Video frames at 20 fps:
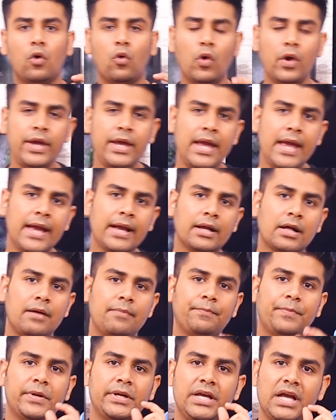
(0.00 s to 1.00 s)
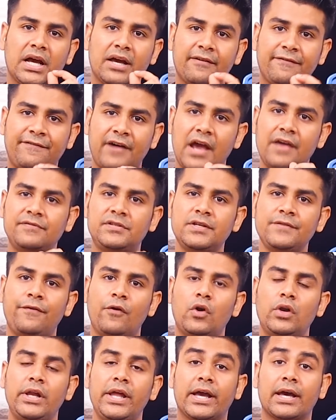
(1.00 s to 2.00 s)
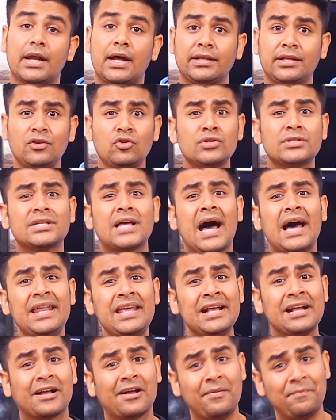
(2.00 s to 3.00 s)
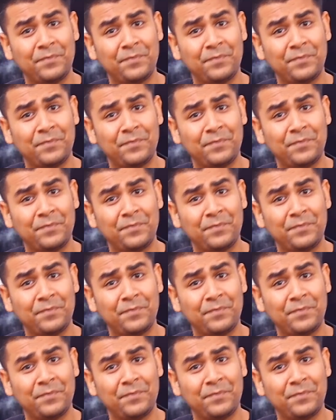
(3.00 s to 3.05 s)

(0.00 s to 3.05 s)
कोई एक कंपनी अगर 5G फोन लेकर आती है तो सारी